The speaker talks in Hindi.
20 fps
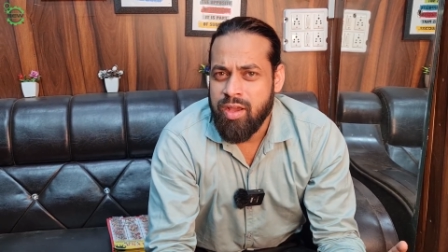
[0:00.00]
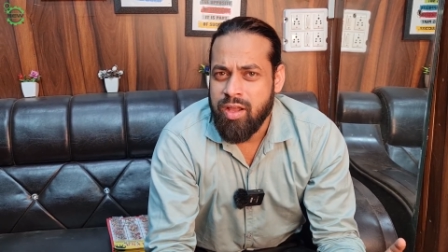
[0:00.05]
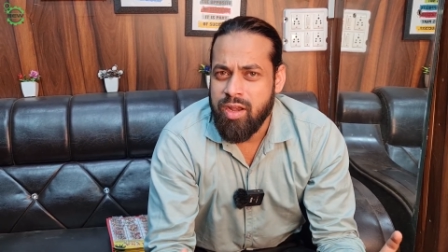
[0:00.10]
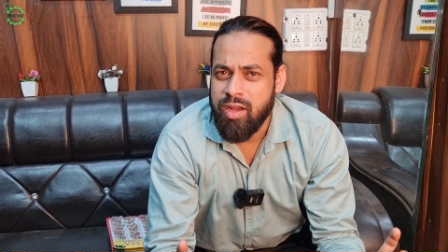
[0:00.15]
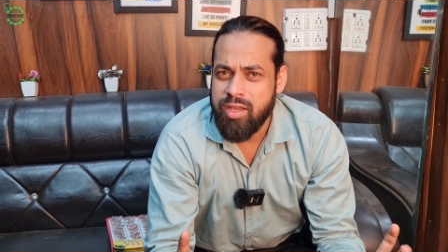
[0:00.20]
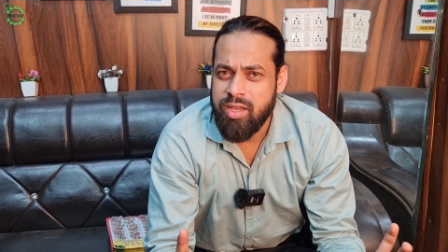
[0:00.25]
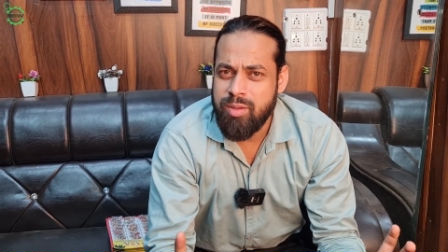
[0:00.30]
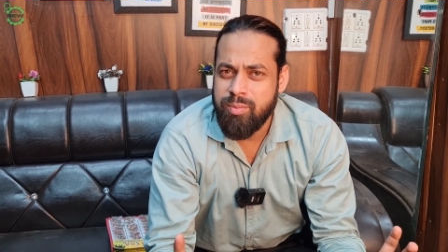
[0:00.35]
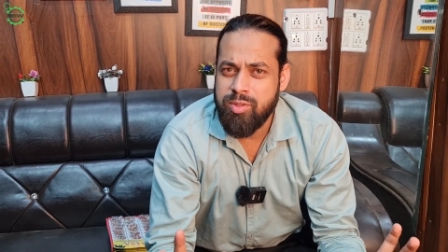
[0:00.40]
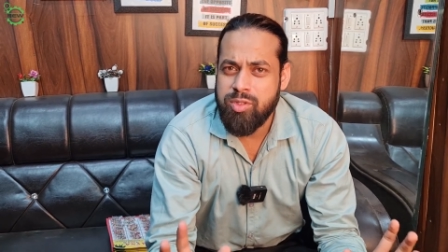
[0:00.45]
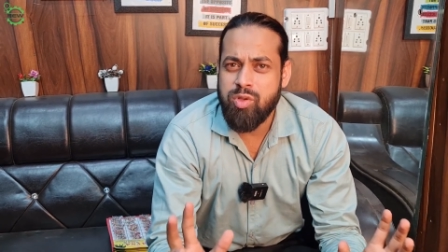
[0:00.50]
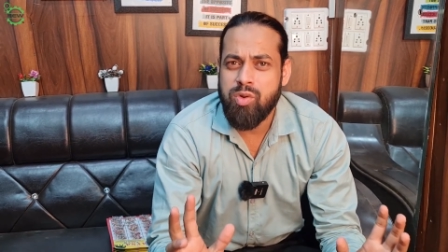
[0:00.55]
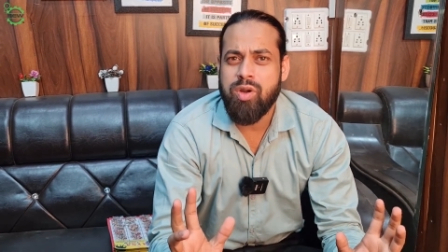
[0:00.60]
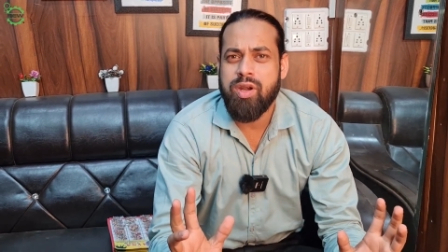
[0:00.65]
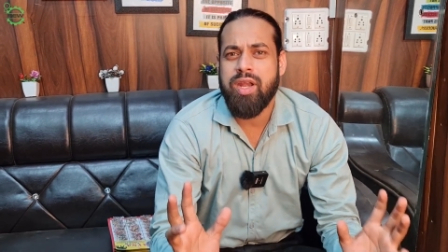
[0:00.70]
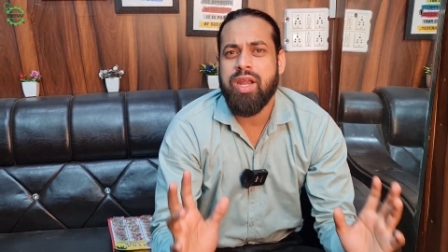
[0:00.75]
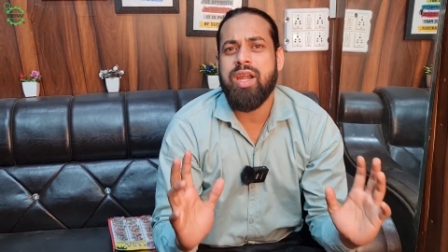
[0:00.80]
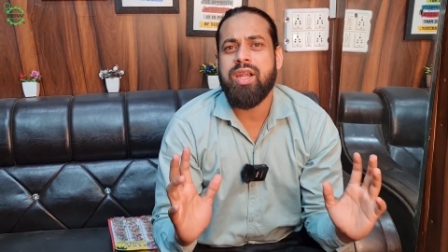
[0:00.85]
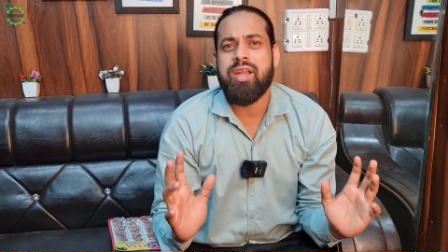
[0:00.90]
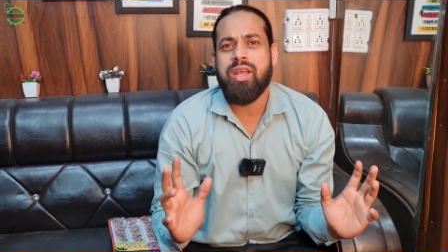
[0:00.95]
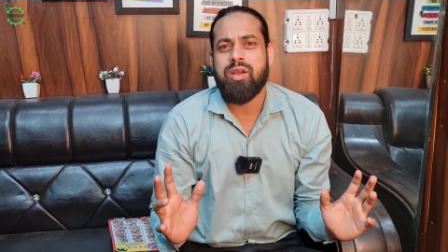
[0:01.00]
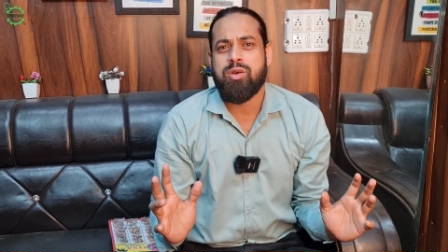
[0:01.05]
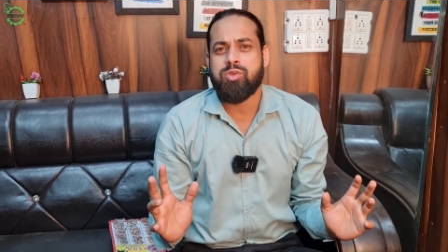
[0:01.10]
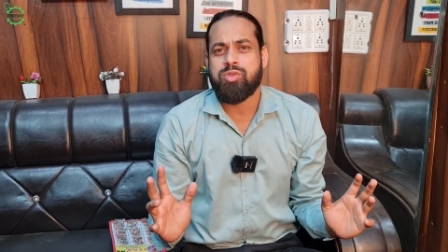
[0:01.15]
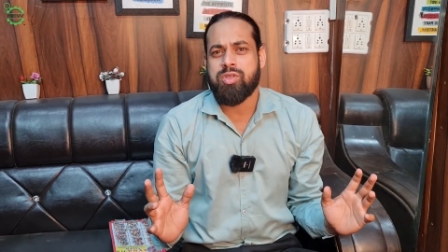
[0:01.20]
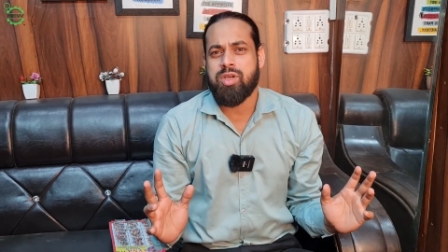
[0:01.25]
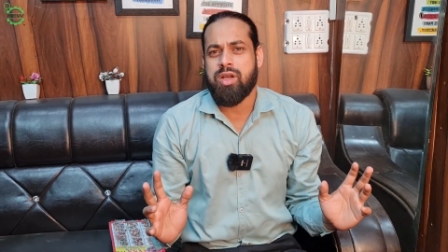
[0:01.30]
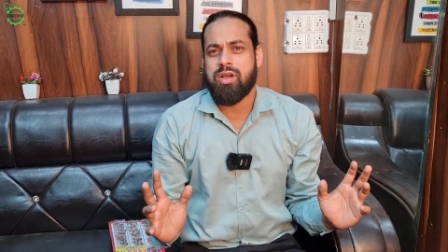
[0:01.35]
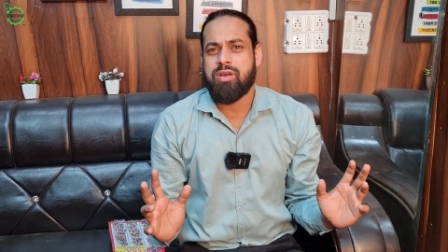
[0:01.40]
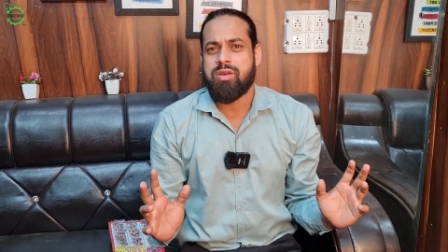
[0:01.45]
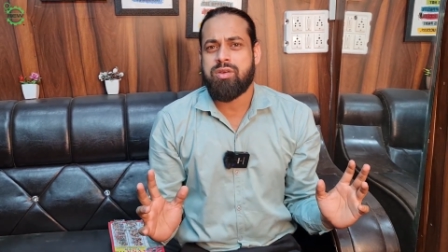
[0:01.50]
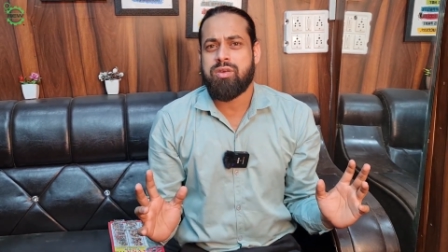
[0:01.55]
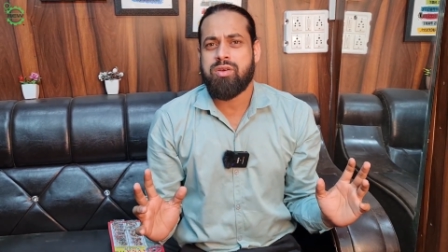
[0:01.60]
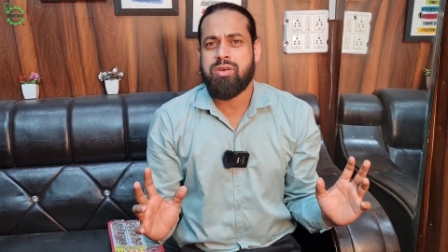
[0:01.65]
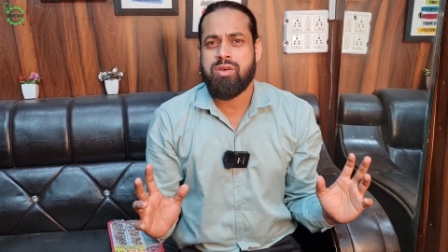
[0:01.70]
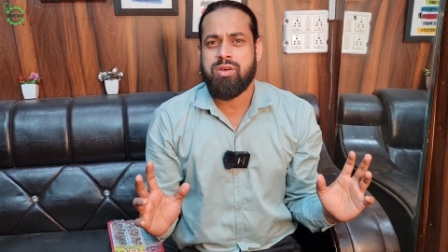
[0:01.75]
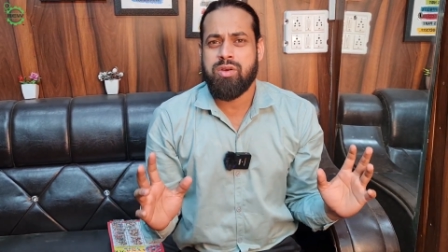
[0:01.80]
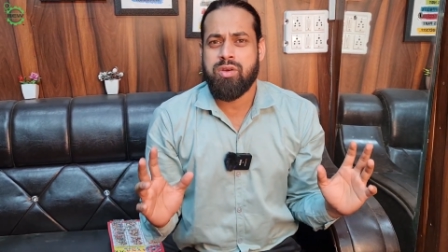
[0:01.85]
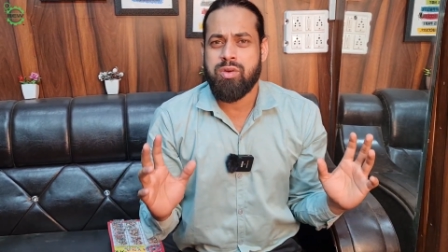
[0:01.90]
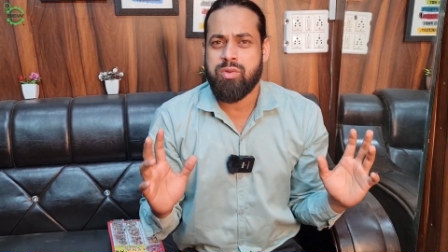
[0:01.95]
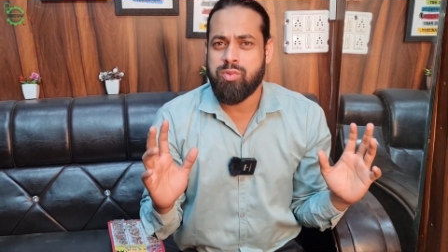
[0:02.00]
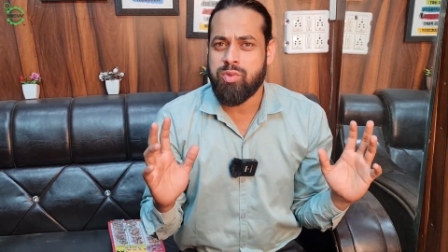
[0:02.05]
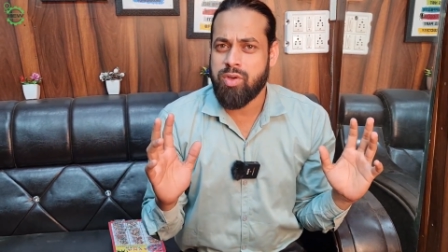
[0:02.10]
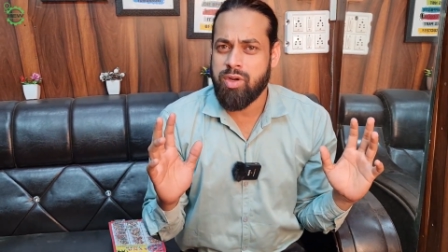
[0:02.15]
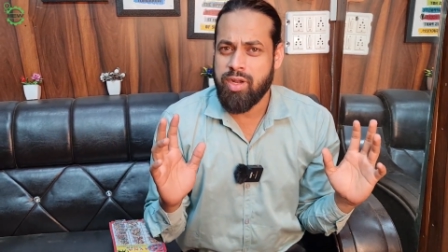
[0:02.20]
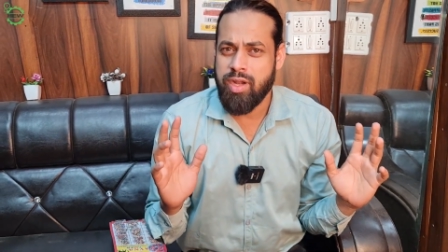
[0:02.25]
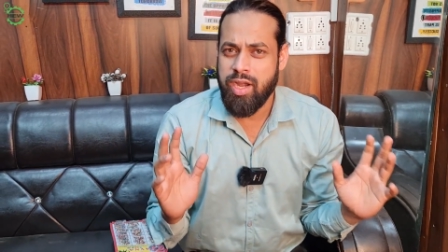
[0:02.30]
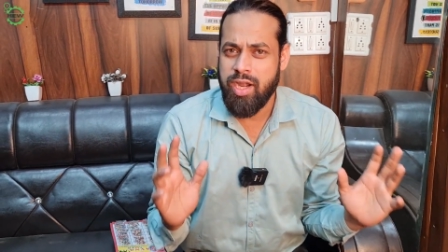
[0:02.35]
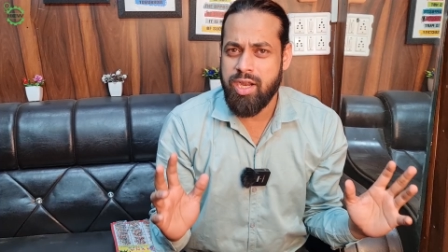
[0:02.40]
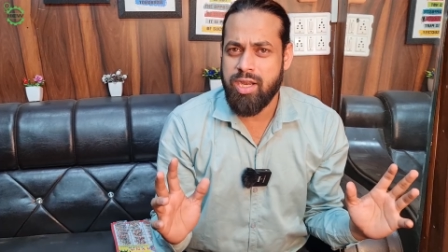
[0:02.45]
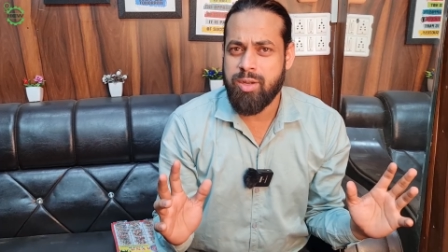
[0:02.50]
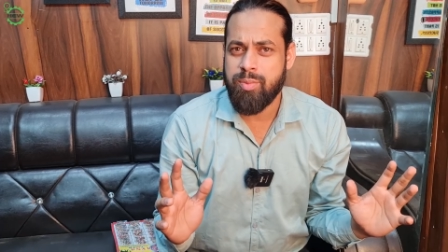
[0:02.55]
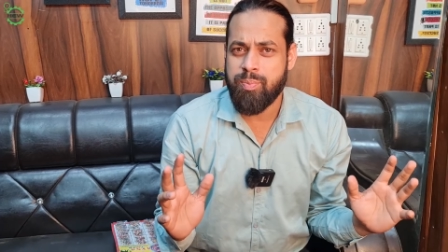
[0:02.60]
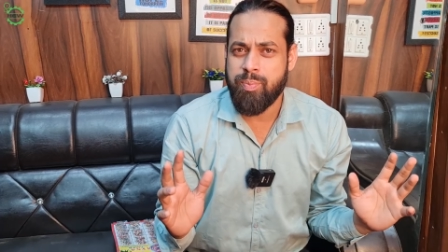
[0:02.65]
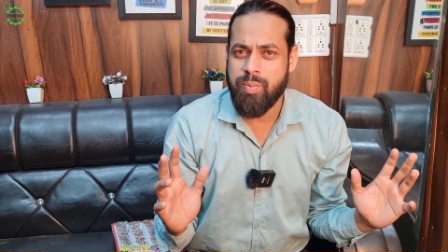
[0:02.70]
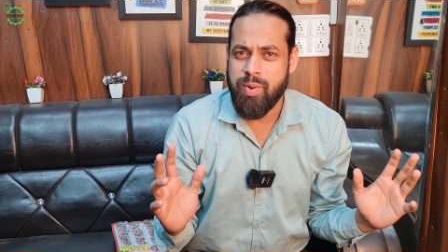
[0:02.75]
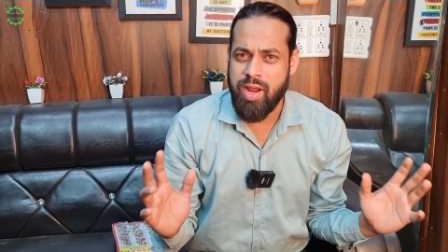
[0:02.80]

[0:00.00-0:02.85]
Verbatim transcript: लेकिन मैं जो रेट है उसका वो रेट